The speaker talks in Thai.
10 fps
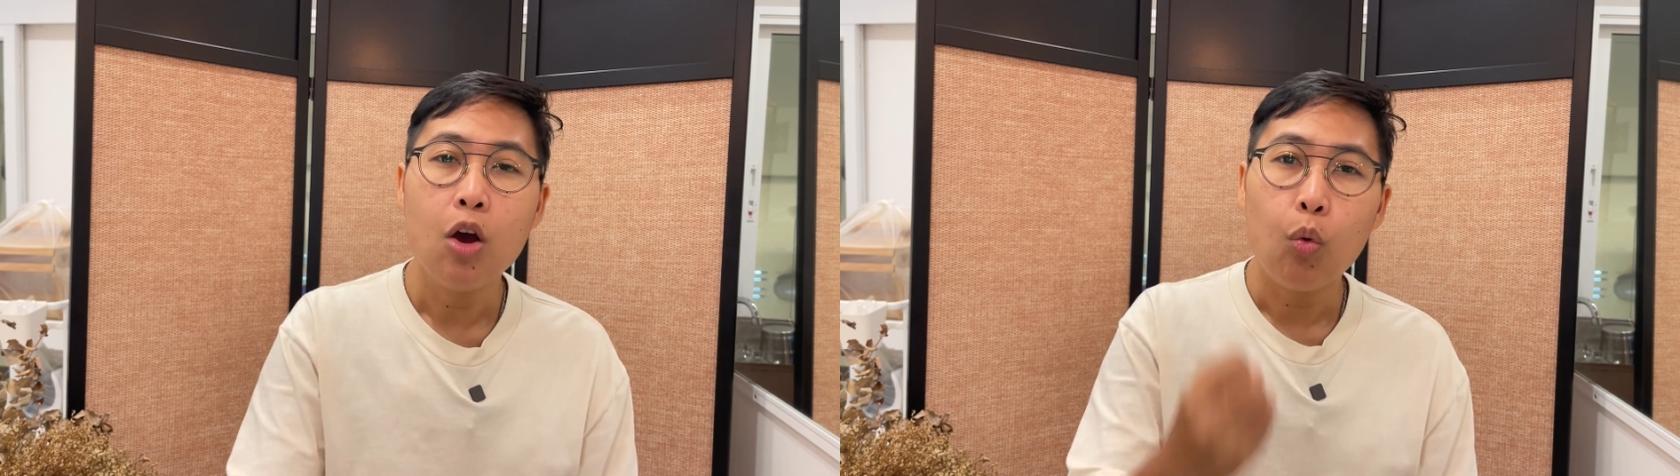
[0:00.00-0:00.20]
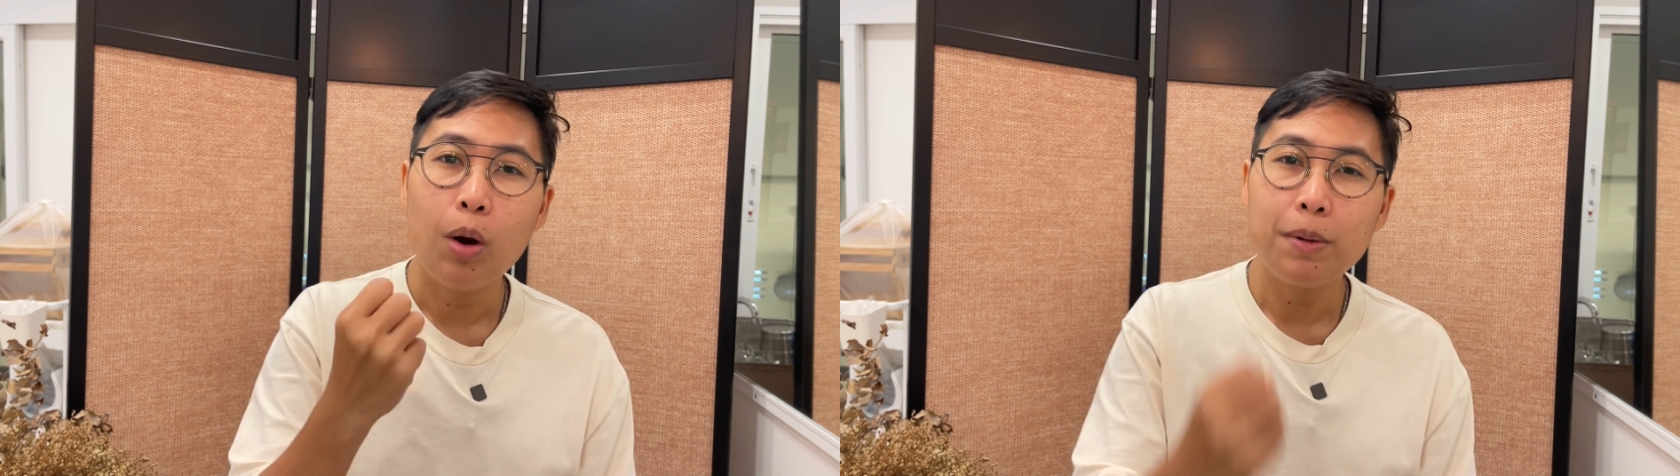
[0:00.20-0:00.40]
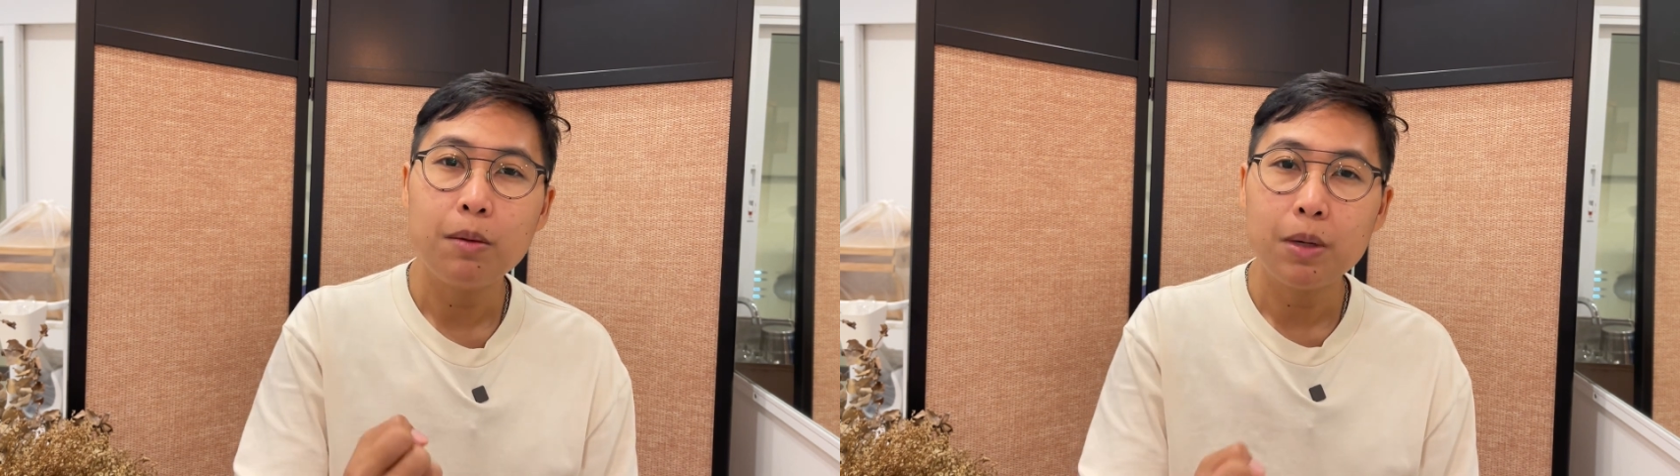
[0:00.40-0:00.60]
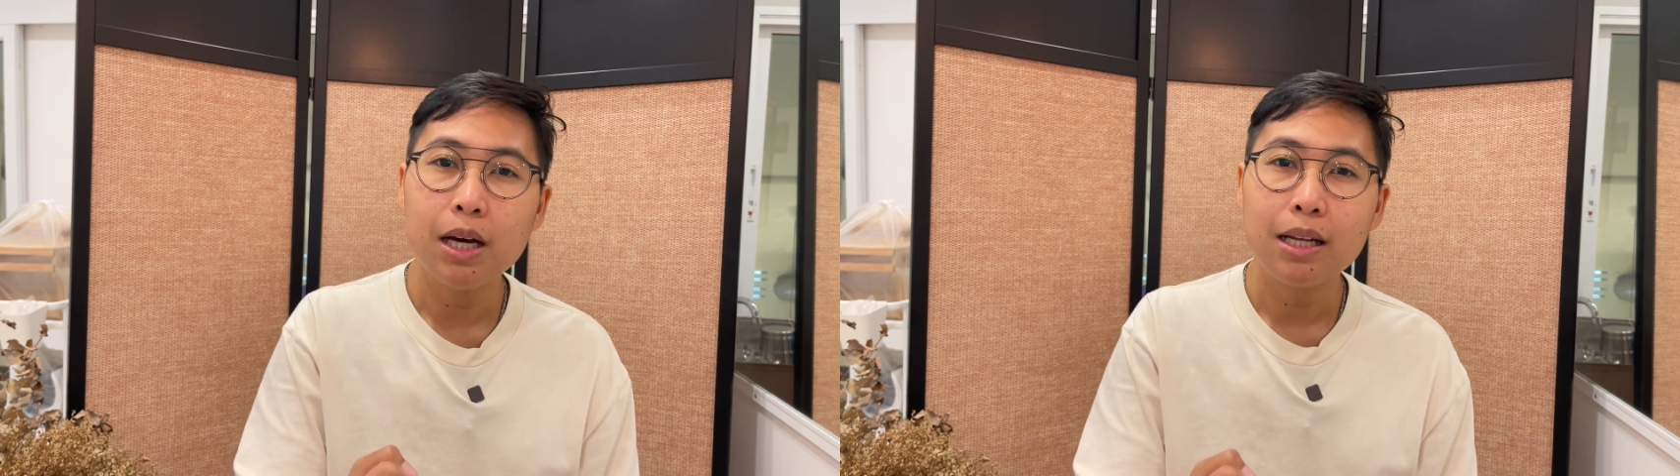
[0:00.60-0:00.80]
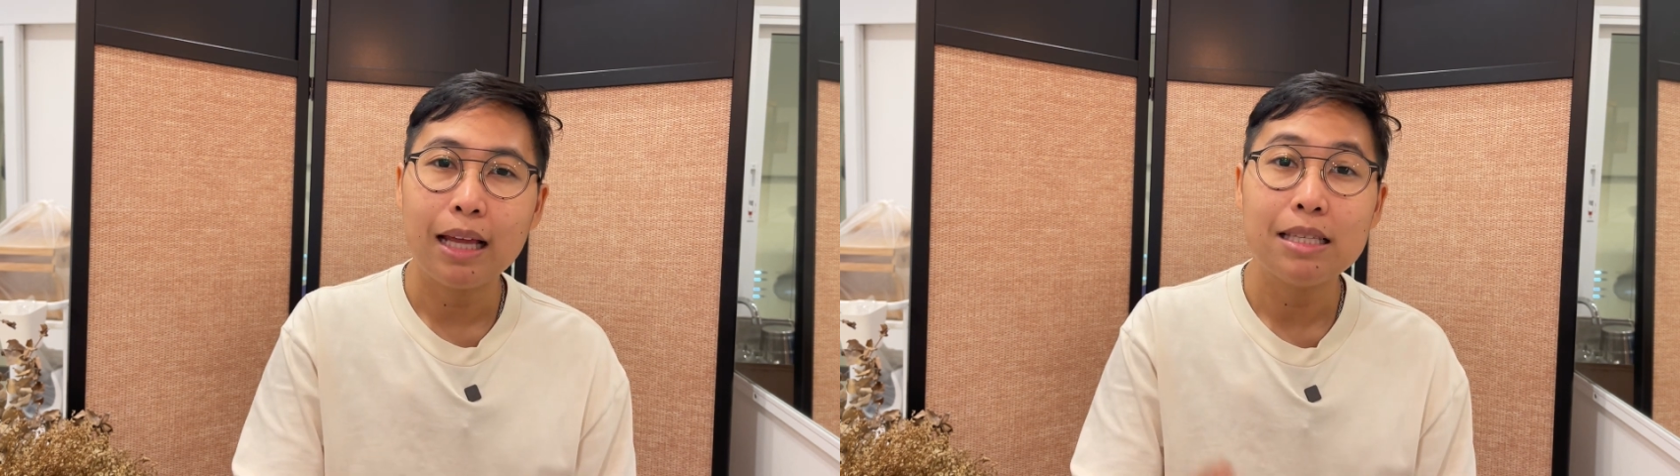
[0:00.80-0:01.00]
ว่าเพื่อ
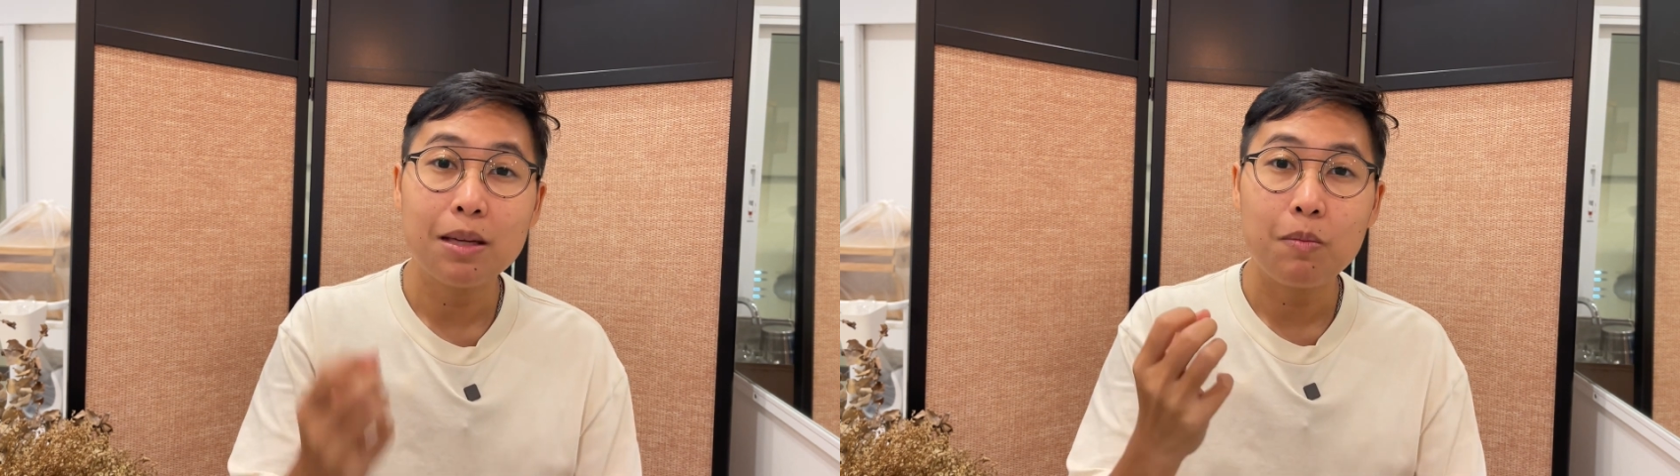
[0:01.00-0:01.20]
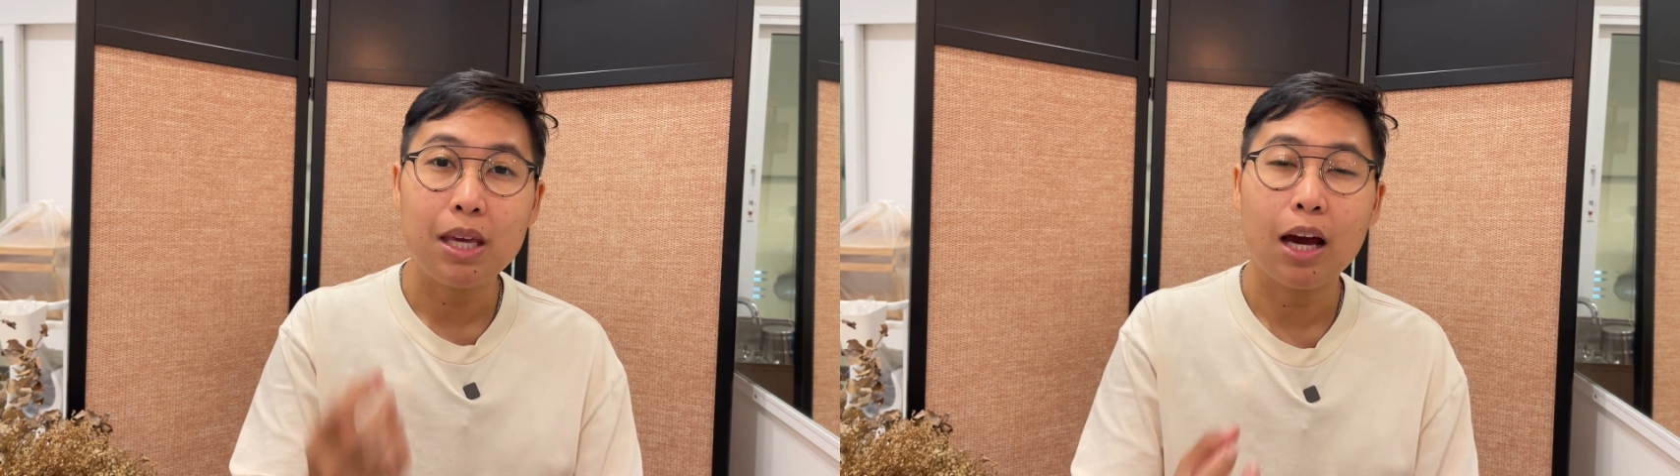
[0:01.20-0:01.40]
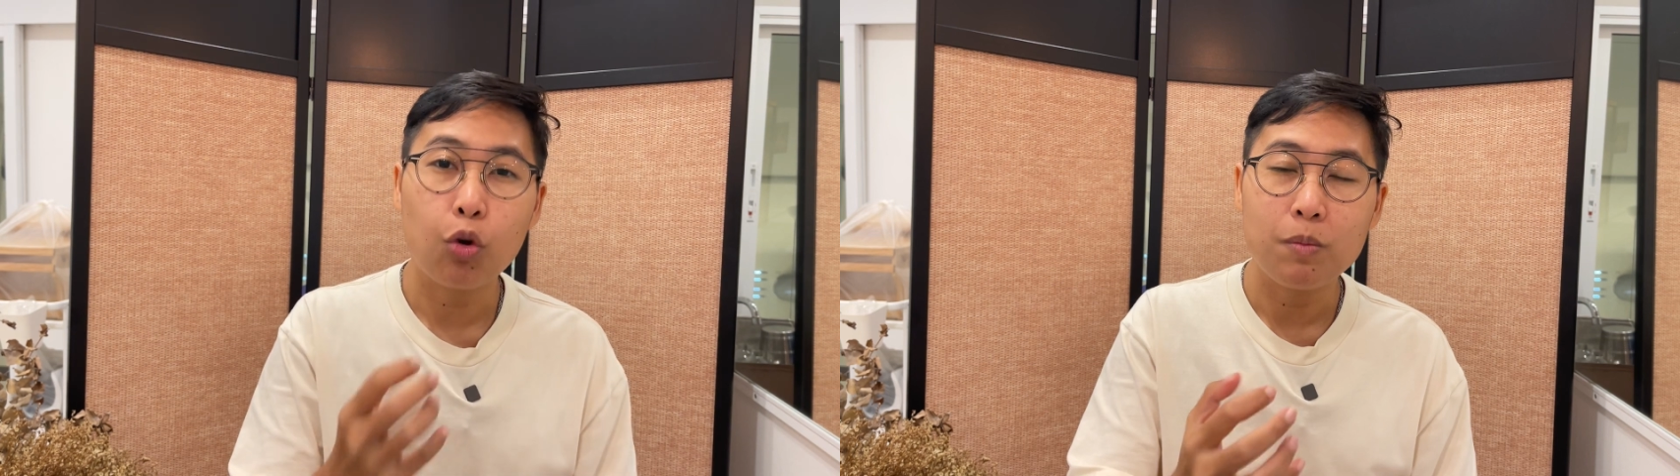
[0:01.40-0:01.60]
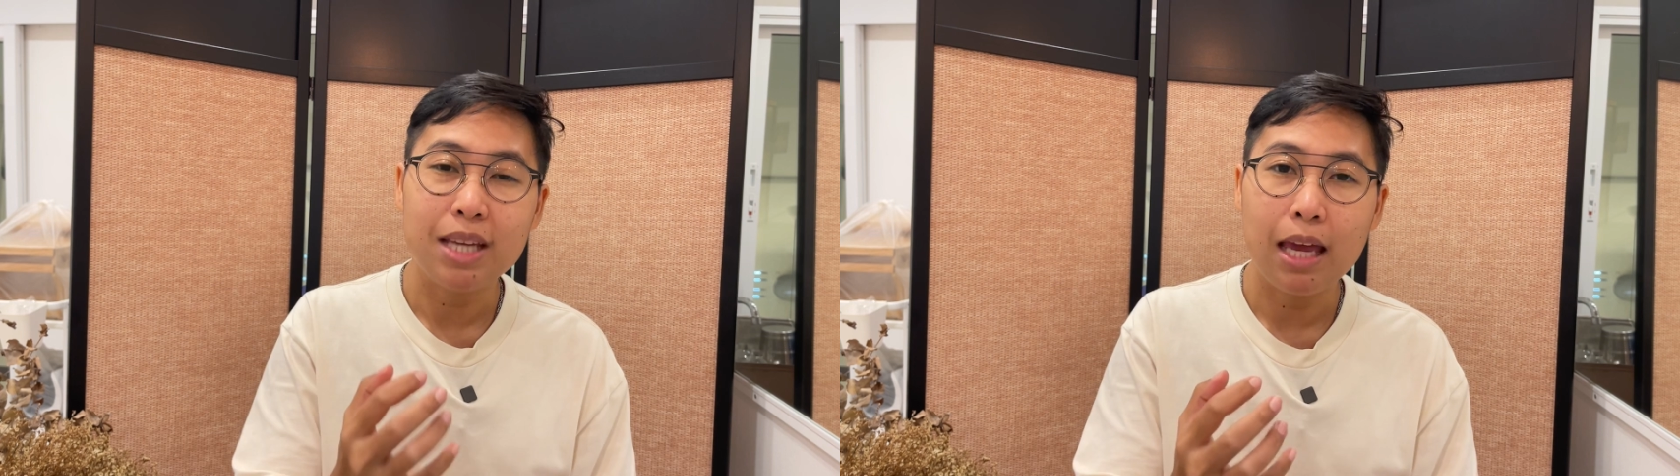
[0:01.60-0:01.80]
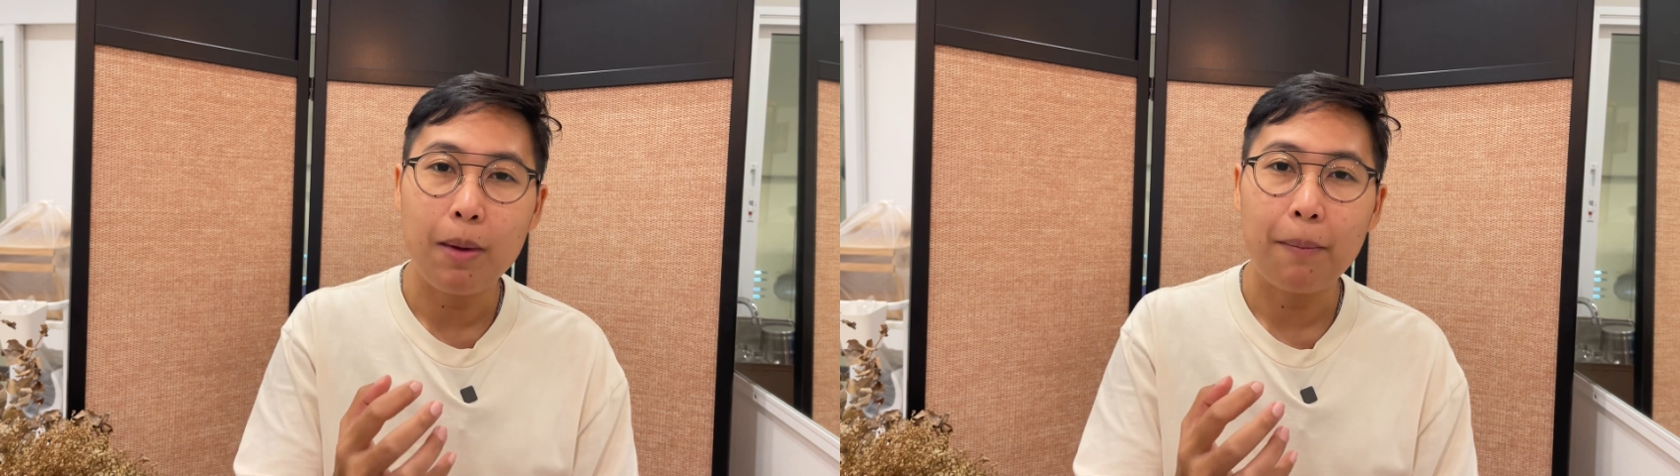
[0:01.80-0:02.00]
นๆนั้น จะมีอารมณ์ใจ
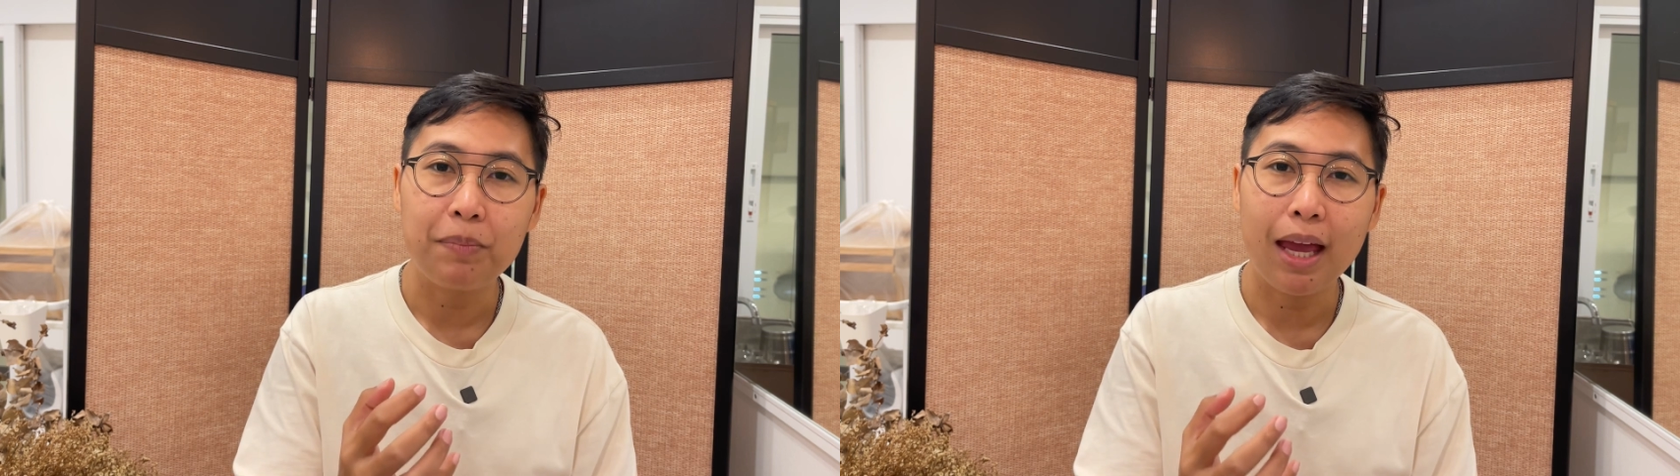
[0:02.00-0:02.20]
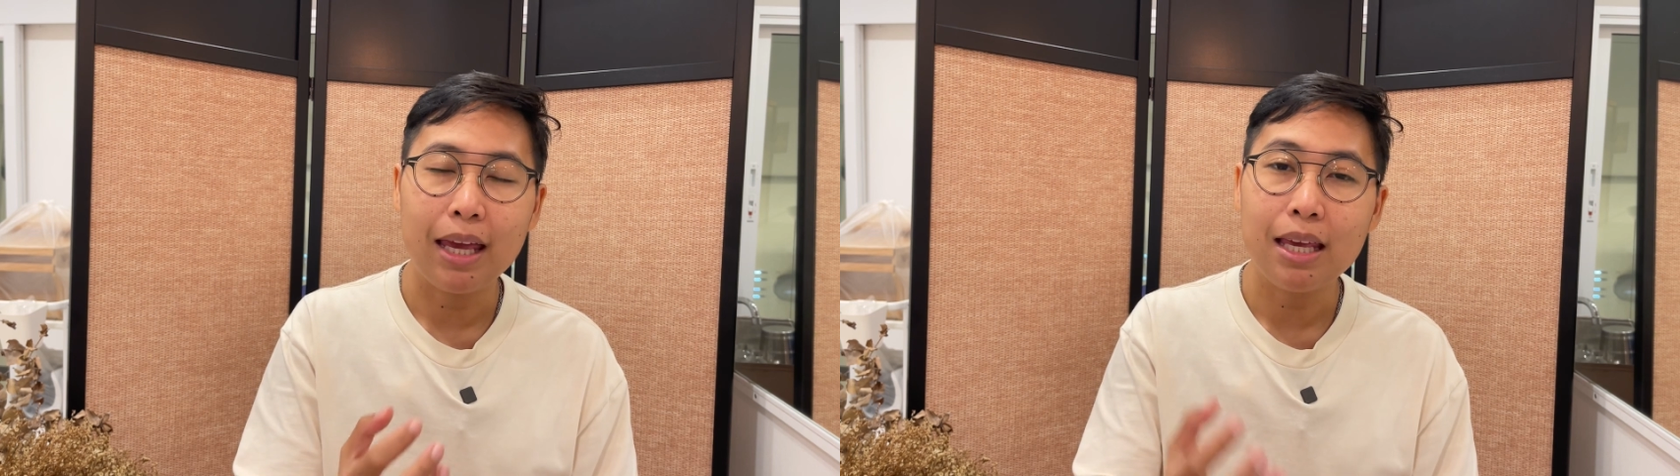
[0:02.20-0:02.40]
แบบไหน